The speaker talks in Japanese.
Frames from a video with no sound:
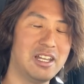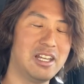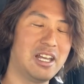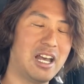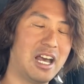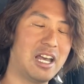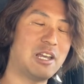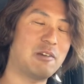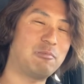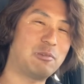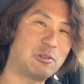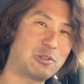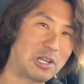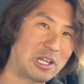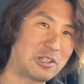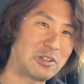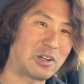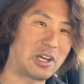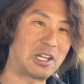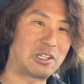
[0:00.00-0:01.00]
あ、やっぱ受け
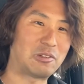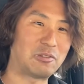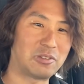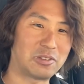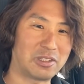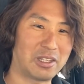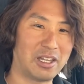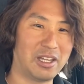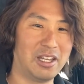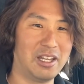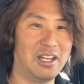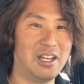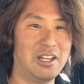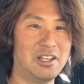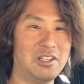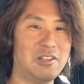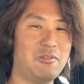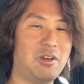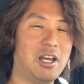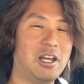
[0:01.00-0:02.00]
んのかと思って。
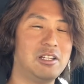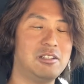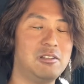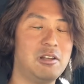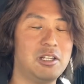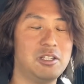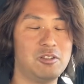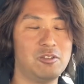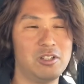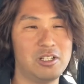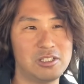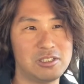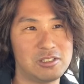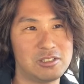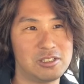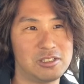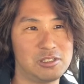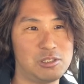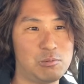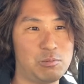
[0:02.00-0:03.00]
で、まあ、なとりあえ
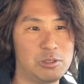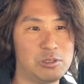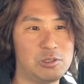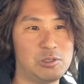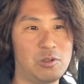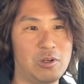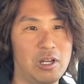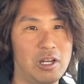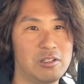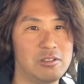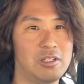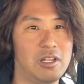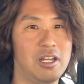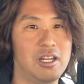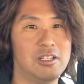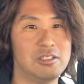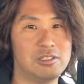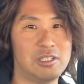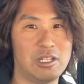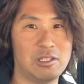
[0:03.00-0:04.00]
ず出発しようかって、は
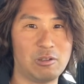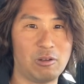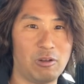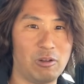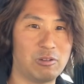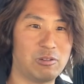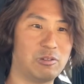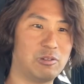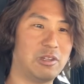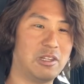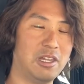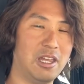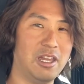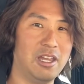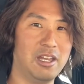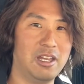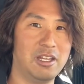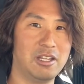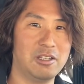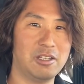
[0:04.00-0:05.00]
い、スタートって言ってね、
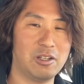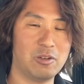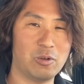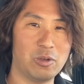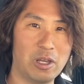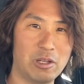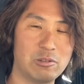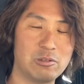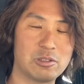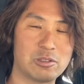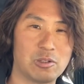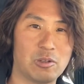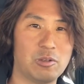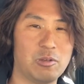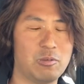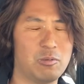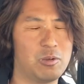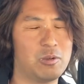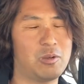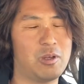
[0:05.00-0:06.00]
こうやるんですよ。で、
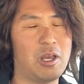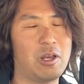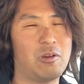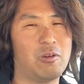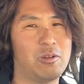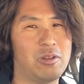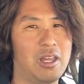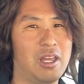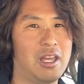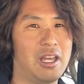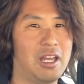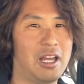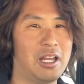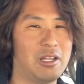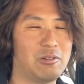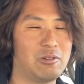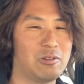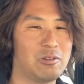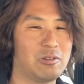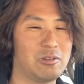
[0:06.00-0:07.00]
僕結構ね、あ
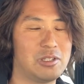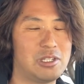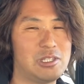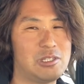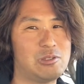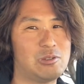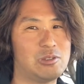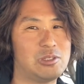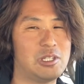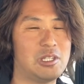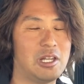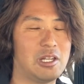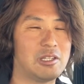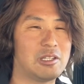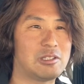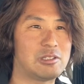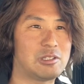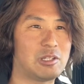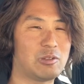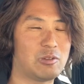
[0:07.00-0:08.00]
の、緊張してたん
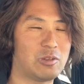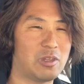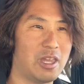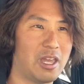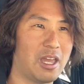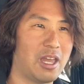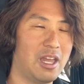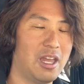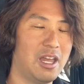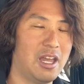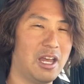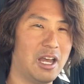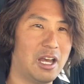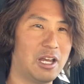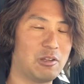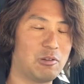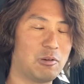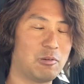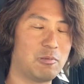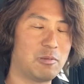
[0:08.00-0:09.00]
ですけどね、あ
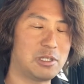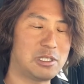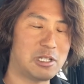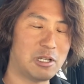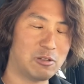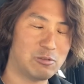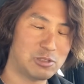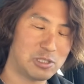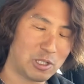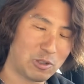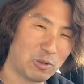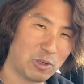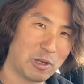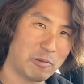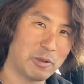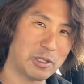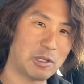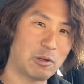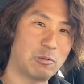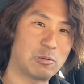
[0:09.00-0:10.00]
の、めちゃくちゃこれが
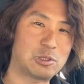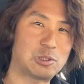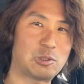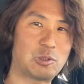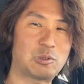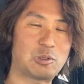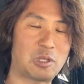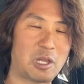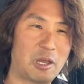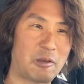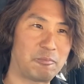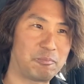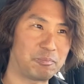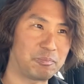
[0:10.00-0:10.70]
また面白くて。